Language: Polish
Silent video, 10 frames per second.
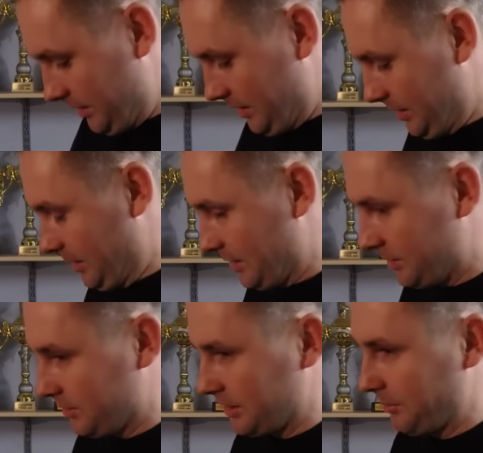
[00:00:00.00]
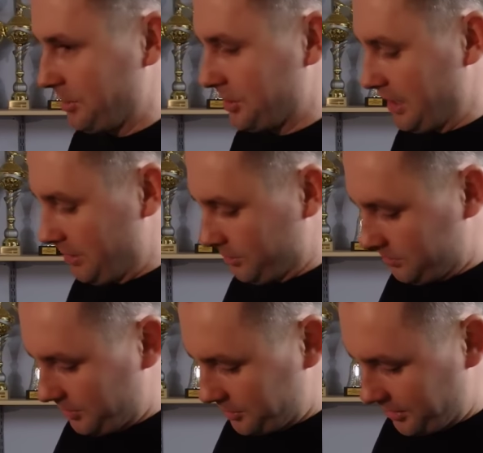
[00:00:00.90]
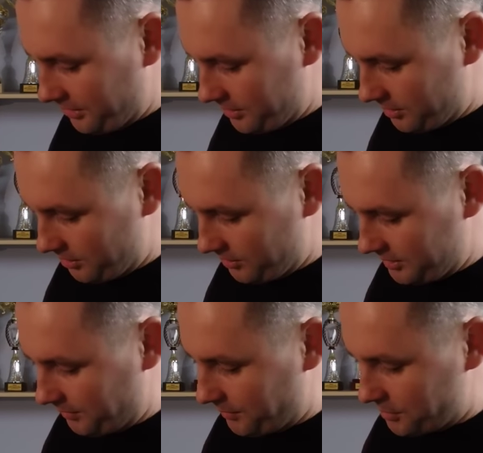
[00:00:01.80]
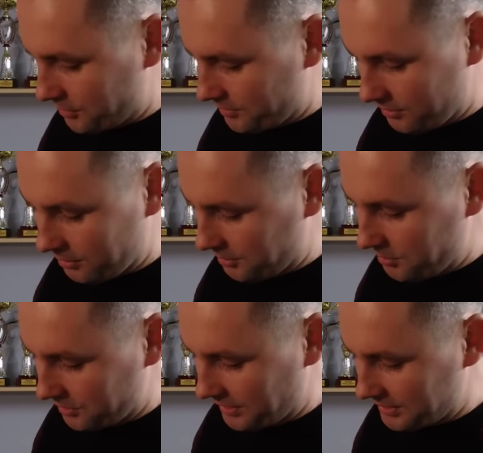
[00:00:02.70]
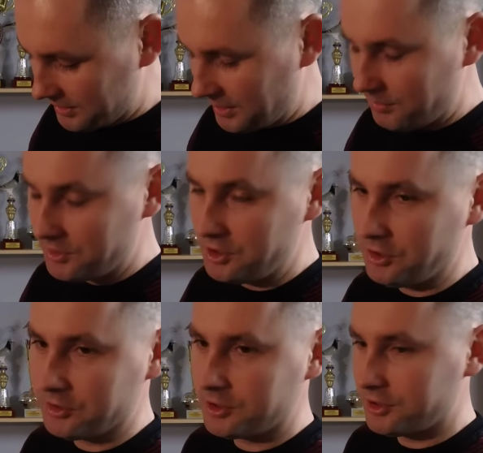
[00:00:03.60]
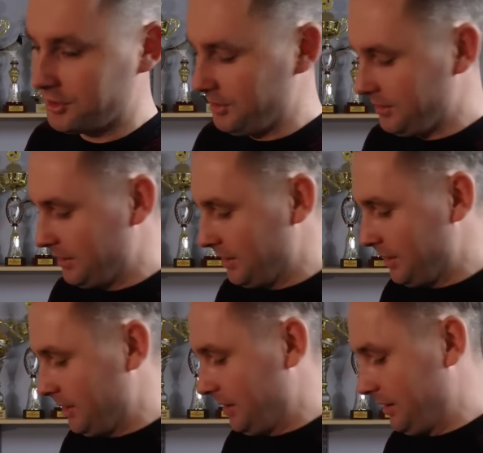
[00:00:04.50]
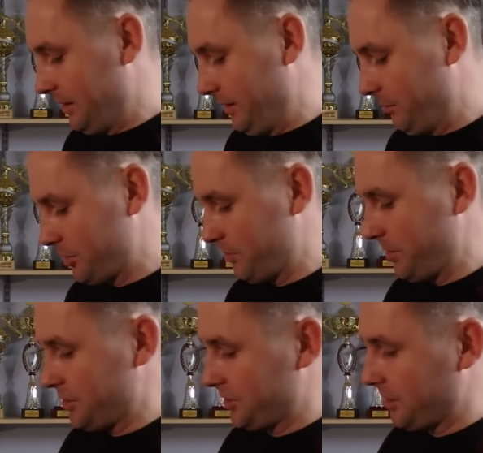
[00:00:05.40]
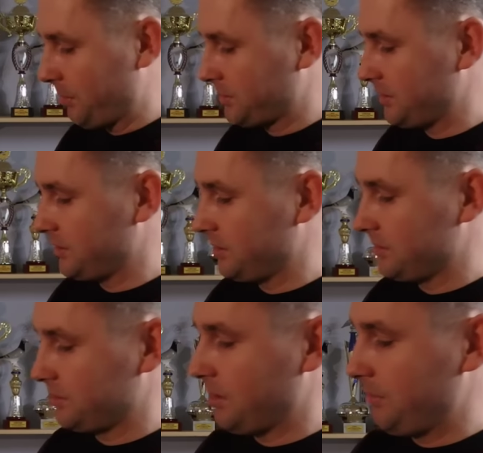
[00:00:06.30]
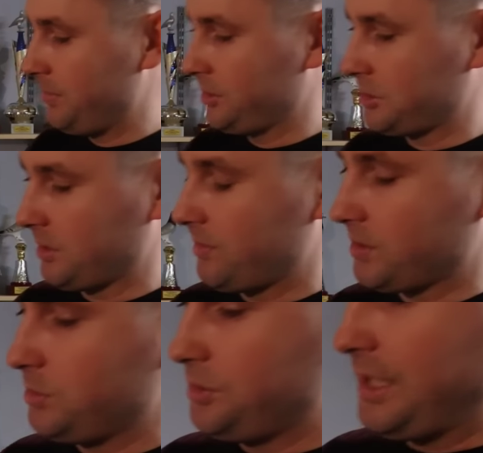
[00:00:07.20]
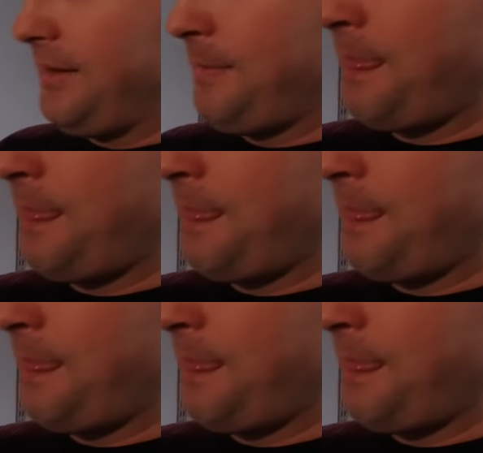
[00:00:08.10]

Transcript: Y, jest to samiczka o numerze 81-93. Y, można powiedzieć, że 100% z gołębi Krzysztofa Kusia.